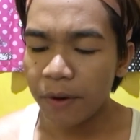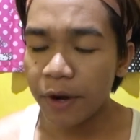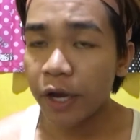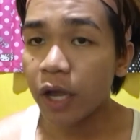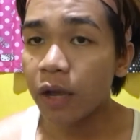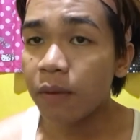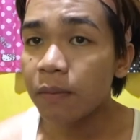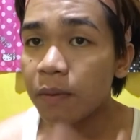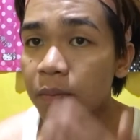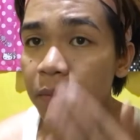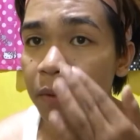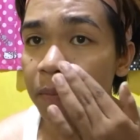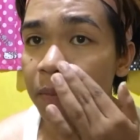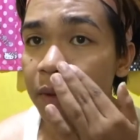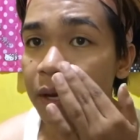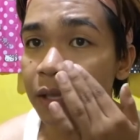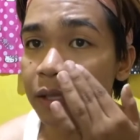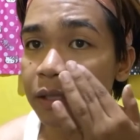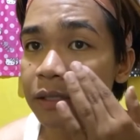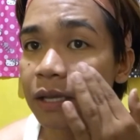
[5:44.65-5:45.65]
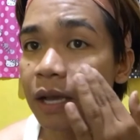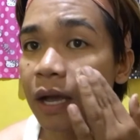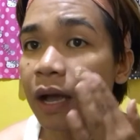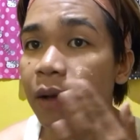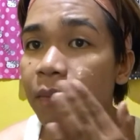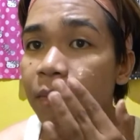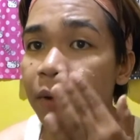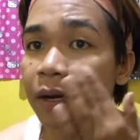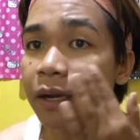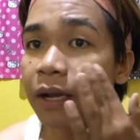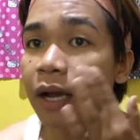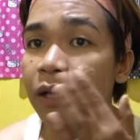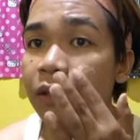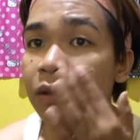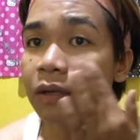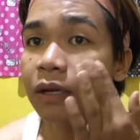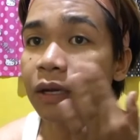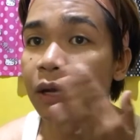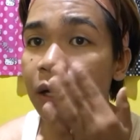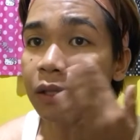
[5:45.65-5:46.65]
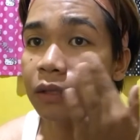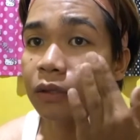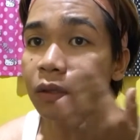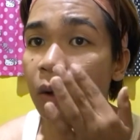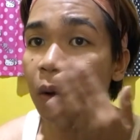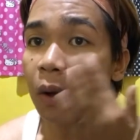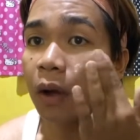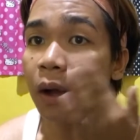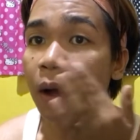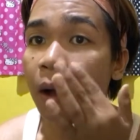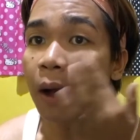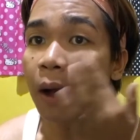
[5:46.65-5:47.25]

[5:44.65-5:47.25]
mayroon kayong mabibili sa merkado na ganito.